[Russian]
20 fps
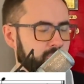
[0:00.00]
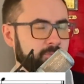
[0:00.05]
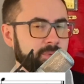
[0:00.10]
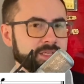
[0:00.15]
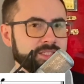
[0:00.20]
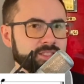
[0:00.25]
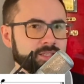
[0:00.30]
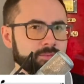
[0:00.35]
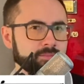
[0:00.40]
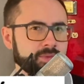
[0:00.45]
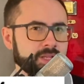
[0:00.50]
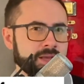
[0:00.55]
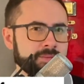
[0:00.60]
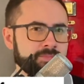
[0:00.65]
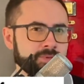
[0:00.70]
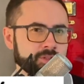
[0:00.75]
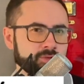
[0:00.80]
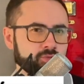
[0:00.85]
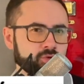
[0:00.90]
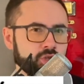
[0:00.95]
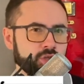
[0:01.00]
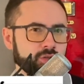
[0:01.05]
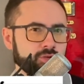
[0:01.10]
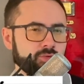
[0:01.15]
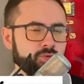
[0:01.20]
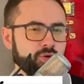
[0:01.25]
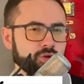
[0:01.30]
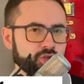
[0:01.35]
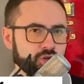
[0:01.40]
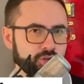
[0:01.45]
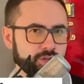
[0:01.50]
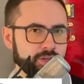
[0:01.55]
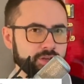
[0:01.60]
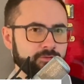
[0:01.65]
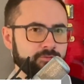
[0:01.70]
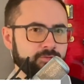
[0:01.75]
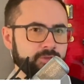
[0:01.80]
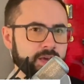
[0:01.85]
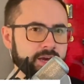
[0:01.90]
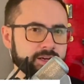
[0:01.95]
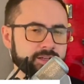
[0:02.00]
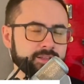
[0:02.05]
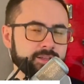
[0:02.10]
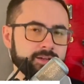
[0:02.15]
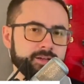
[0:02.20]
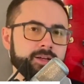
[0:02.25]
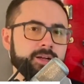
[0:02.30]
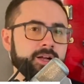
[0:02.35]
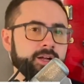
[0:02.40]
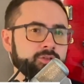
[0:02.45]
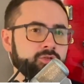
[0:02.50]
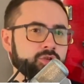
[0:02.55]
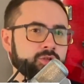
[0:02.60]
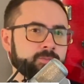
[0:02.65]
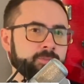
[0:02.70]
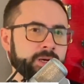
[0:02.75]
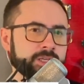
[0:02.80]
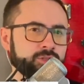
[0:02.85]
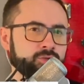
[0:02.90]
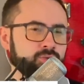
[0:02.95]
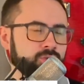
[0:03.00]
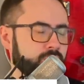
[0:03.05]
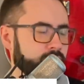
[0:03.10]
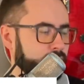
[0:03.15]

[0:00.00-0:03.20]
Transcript: быстром темпе звучит очень эффектно. То есть, по сути,